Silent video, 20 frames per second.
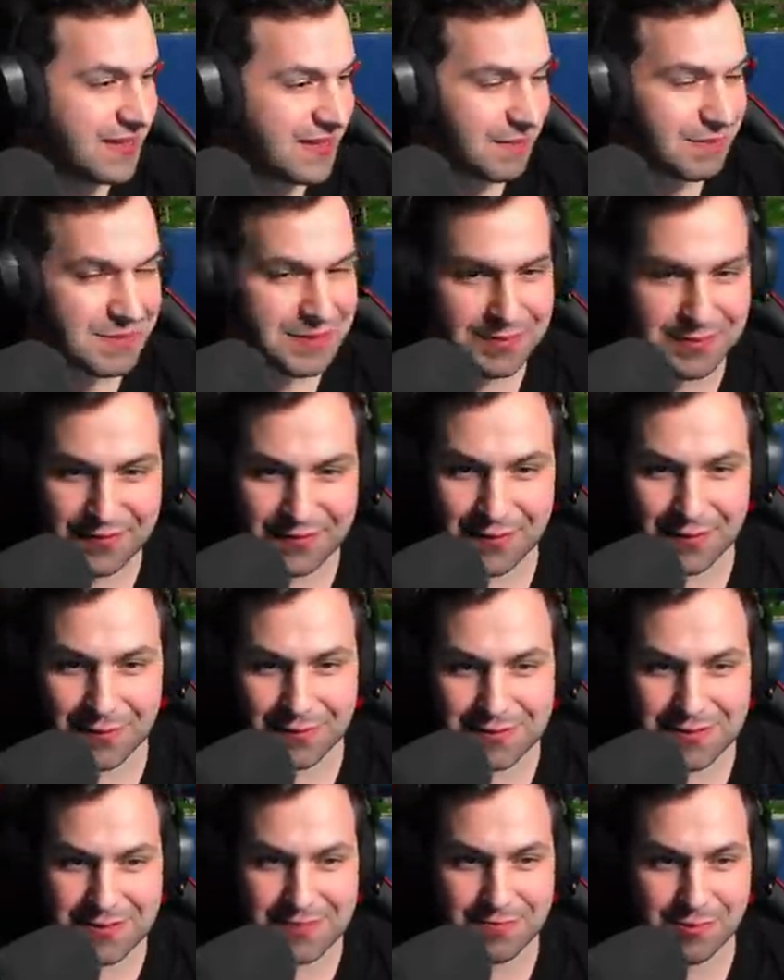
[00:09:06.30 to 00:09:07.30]
Tam się
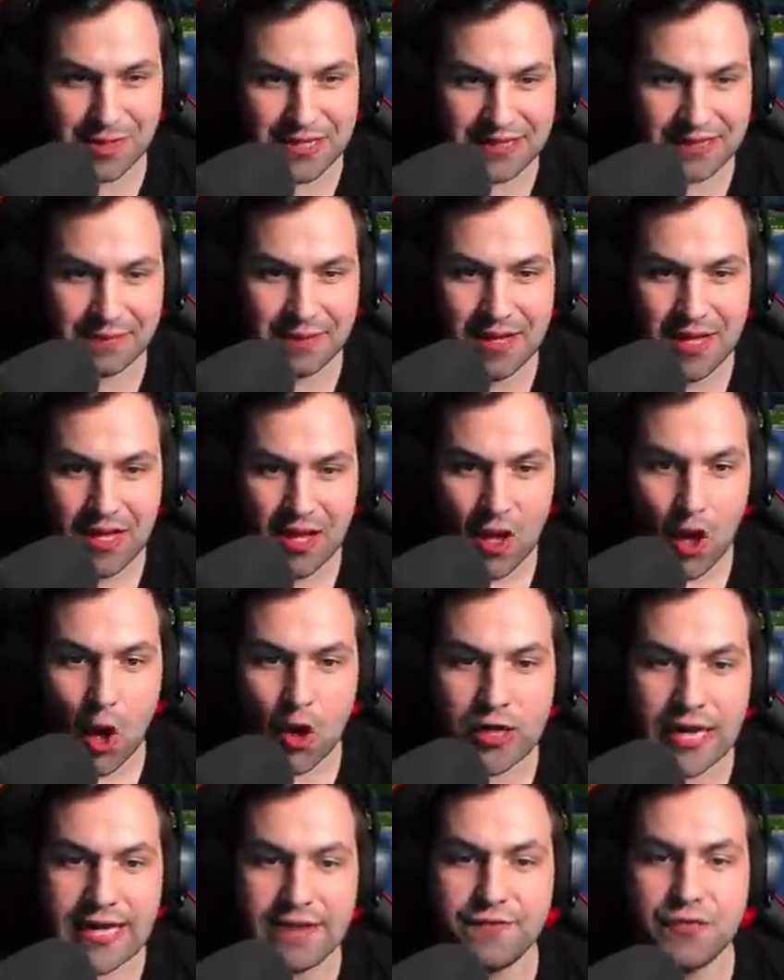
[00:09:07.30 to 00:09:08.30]
mówiło z błędem.
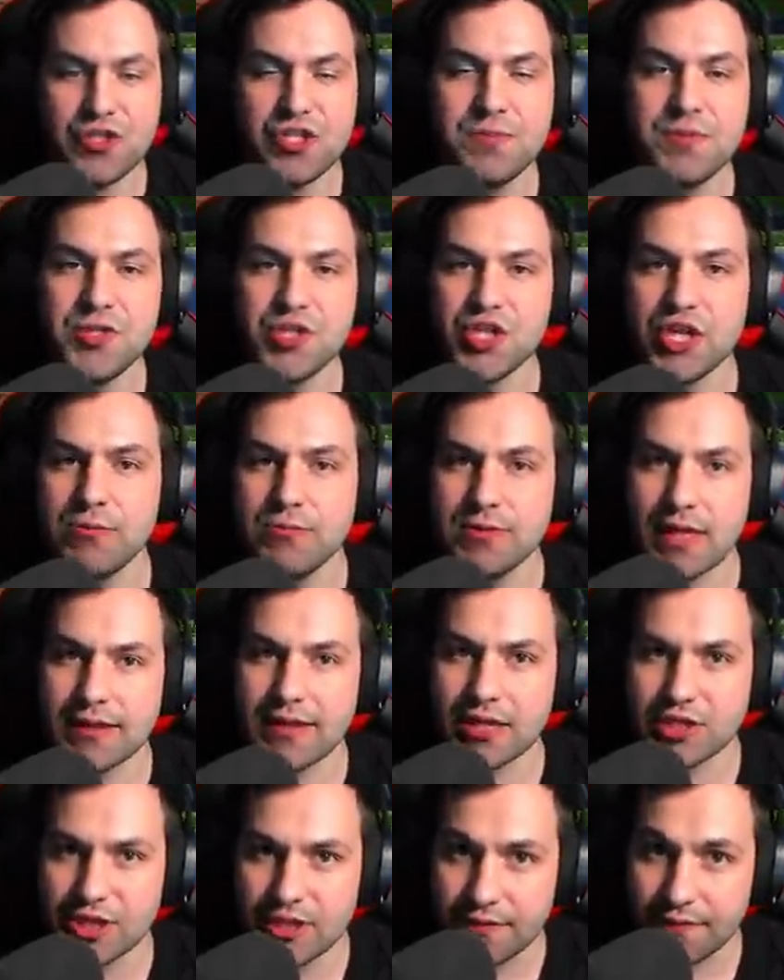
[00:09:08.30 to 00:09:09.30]
Okej, widzimy się na
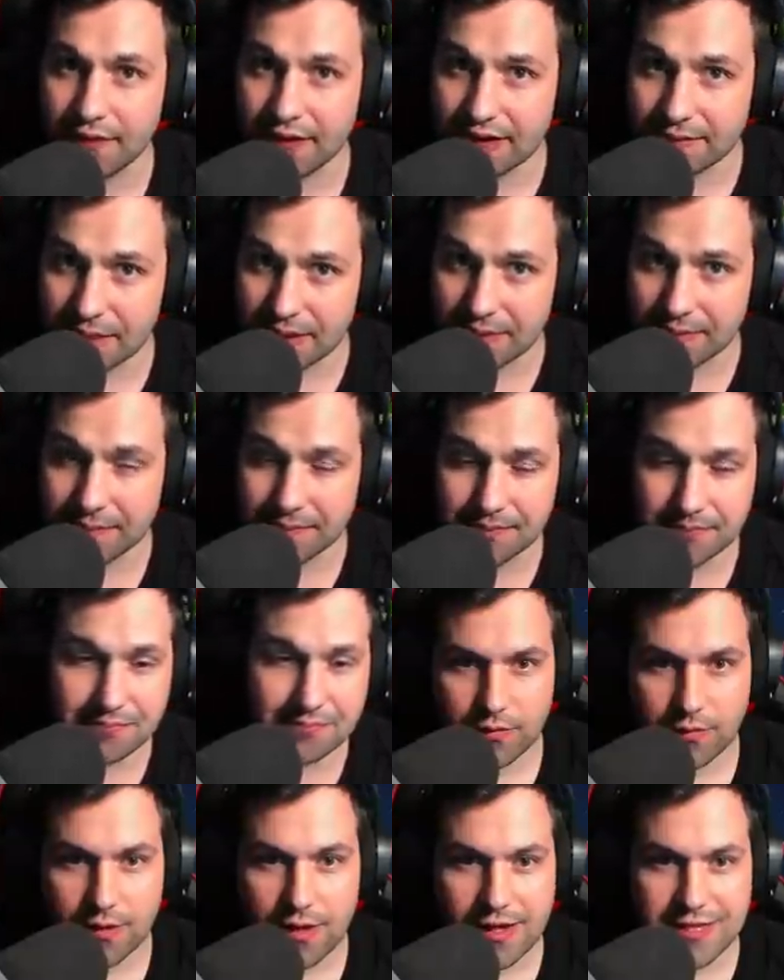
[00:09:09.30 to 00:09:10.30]
naszej farmie.
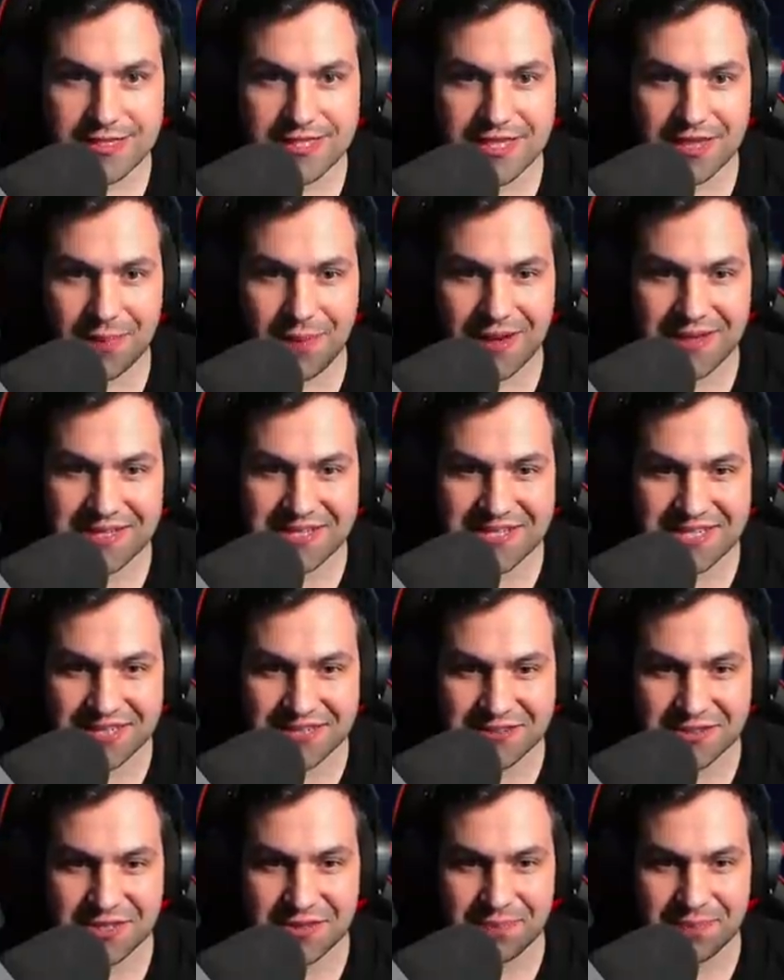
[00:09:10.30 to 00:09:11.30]
Zobaczcie,
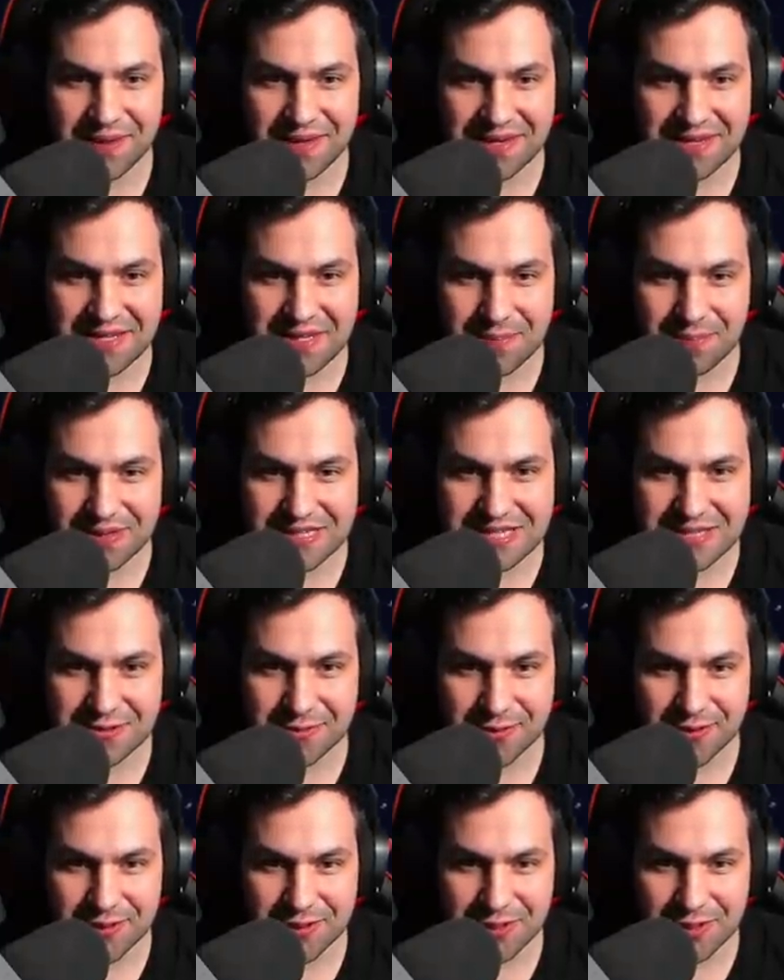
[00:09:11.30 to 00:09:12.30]
jak to się pięknie
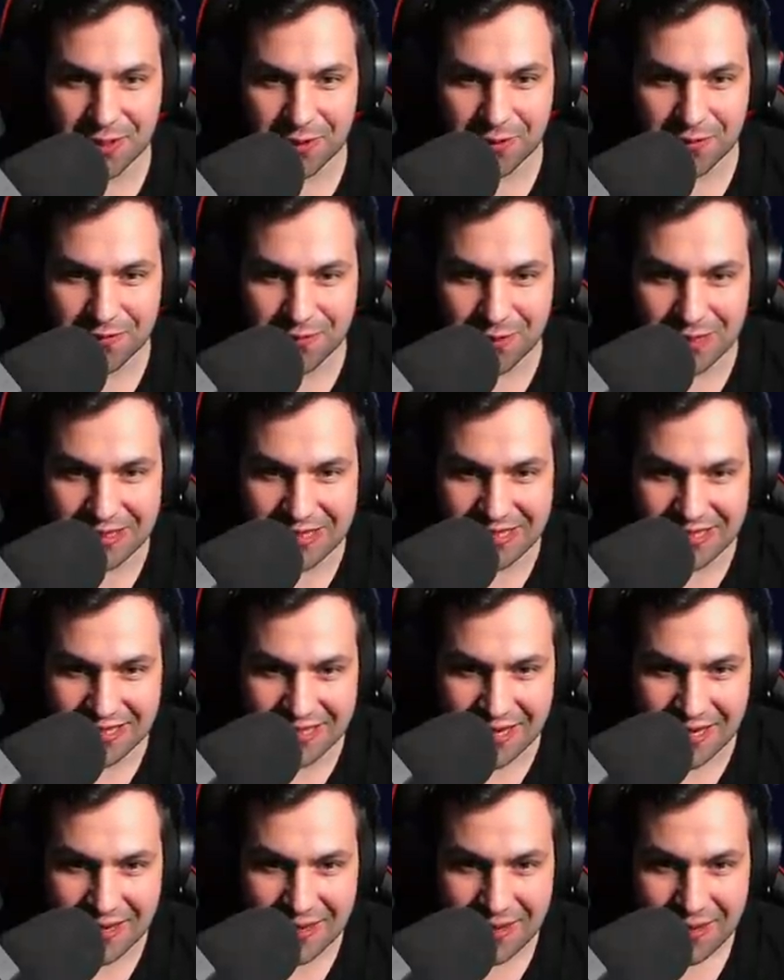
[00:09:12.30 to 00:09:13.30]
prezentuje od dołu. W ogóle te
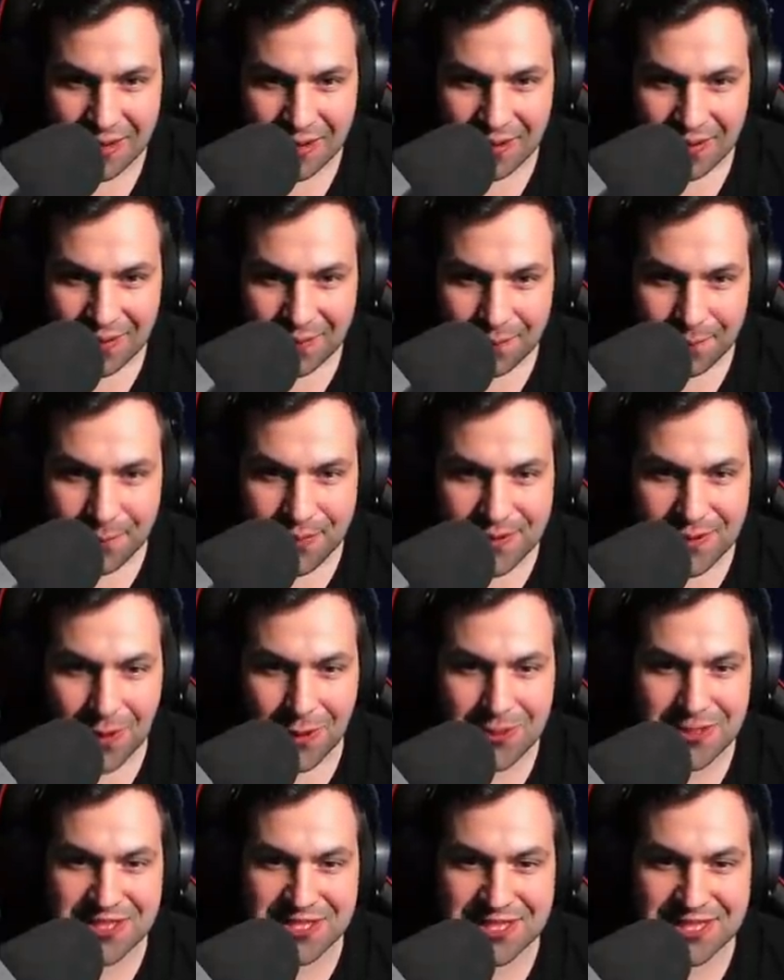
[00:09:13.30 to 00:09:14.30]
takie
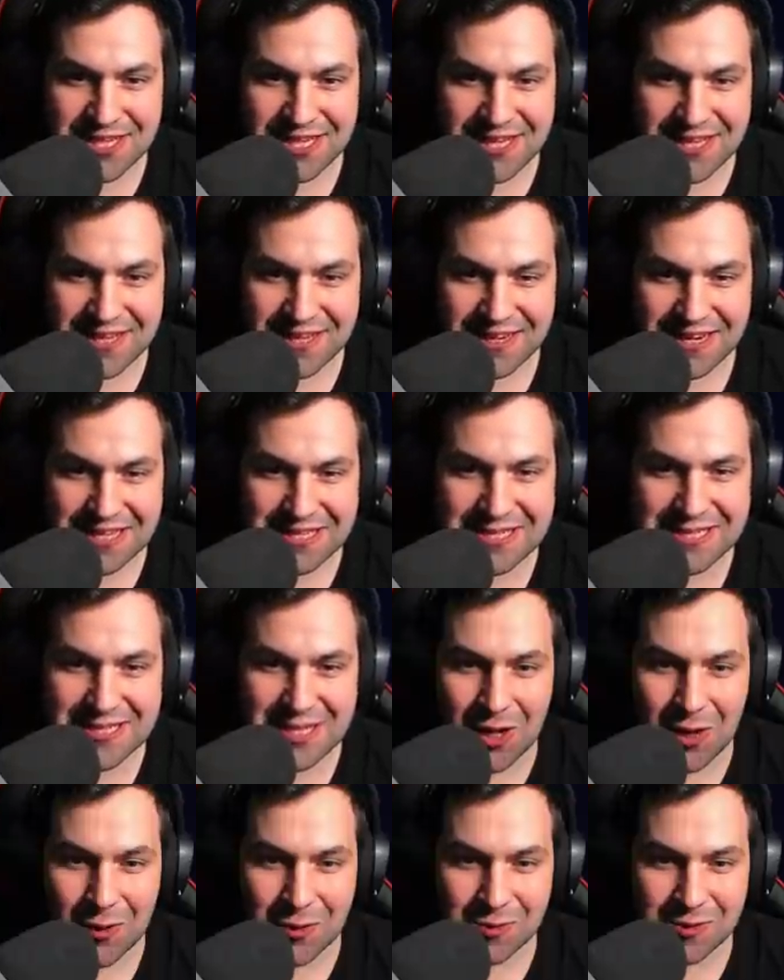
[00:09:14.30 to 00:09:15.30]
bloczki
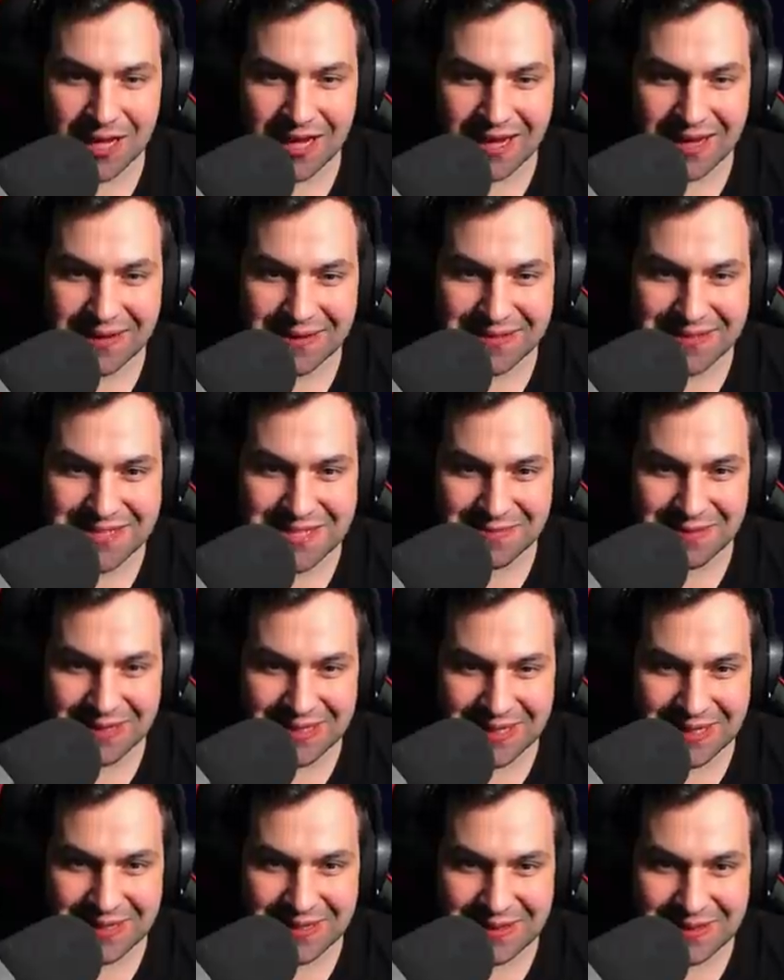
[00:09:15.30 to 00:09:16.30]
redstone'a, co takie